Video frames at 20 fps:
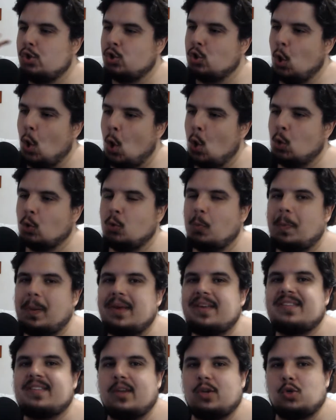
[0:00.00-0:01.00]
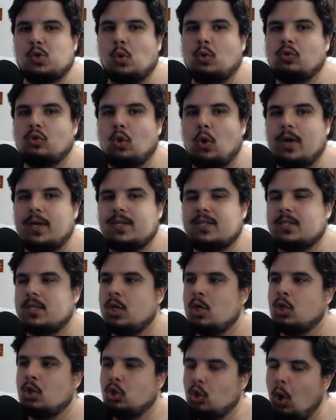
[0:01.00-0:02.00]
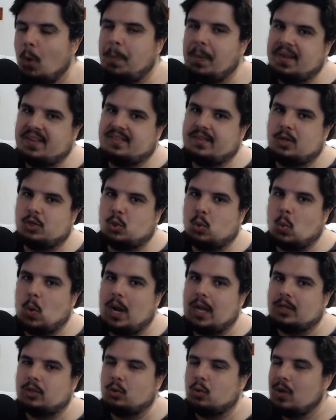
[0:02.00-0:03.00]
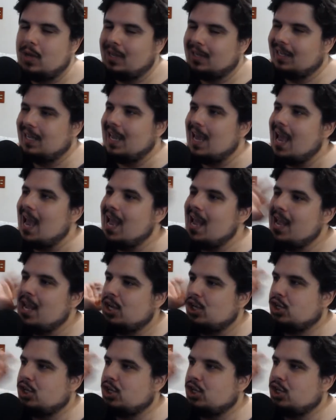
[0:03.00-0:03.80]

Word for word: jogo do PlayStation 2 no PlayStation 4, que é